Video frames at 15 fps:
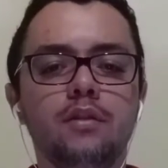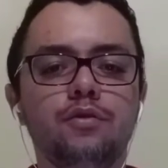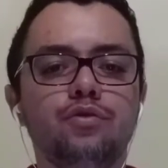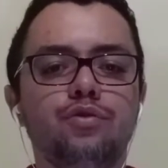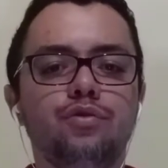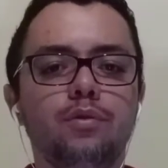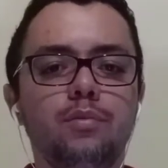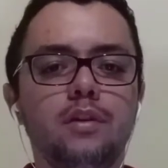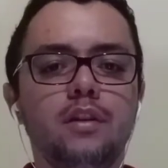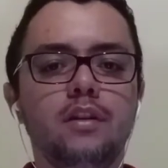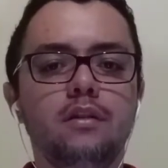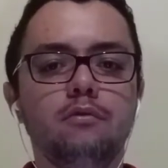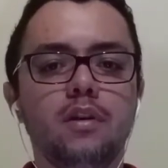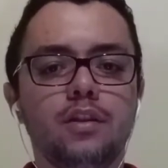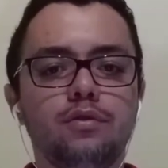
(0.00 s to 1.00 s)
sobre
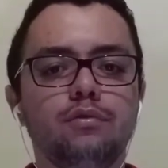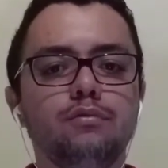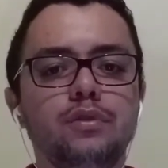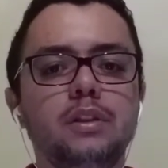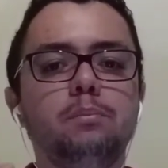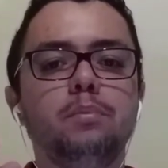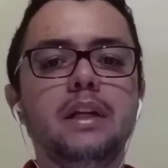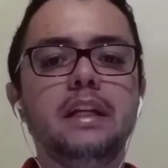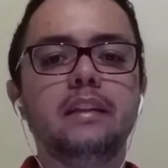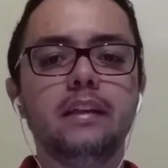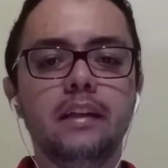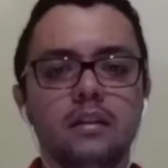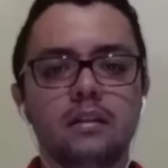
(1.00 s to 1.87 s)
o assunto empreender.